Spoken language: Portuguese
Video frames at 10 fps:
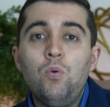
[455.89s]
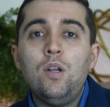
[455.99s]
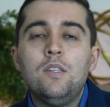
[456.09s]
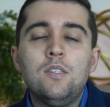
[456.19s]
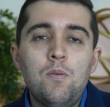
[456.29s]

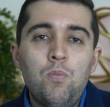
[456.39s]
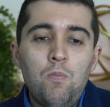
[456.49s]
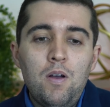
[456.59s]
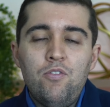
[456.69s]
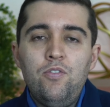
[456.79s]
Por exemplo,
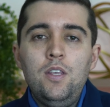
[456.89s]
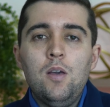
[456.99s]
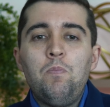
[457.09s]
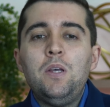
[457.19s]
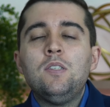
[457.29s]
uma
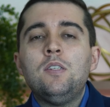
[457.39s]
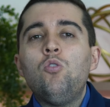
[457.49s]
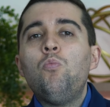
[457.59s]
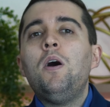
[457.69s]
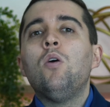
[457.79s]
via. Pensa
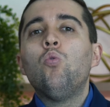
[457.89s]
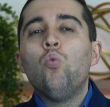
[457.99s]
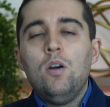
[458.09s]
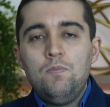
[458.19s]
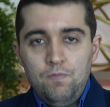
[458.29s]
numa
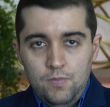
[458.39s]
rua.